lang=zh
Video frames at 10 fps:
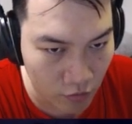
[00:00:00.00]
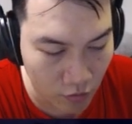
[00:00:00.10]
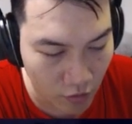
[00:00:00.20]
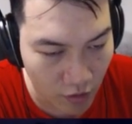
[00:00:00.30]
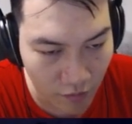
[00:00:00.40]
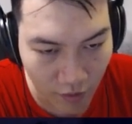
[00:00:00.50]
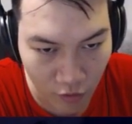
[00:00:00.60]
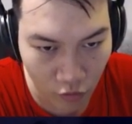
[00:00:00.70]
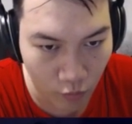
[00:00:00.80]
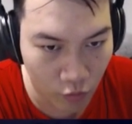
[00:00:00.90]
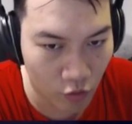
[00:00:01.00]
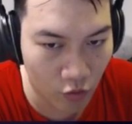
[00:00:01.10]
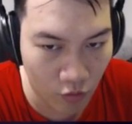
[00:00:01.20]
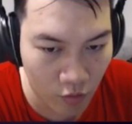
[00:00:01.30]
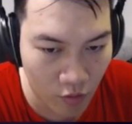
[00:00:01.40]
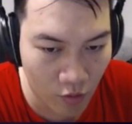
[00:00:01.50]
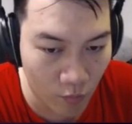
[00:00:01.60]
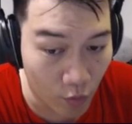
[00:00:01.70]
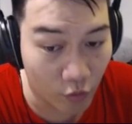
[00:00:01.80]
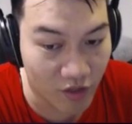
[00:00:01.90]
那个法术，我们就
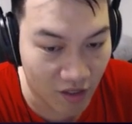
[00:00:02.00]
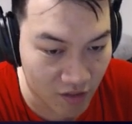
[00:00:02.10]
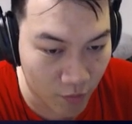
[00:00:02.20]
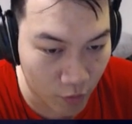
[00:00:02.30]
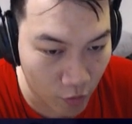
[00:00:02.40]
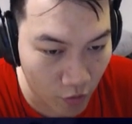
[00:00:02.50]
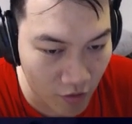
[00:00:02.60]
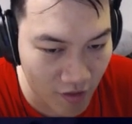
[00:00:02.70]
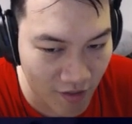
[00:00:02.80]
不用想这么多。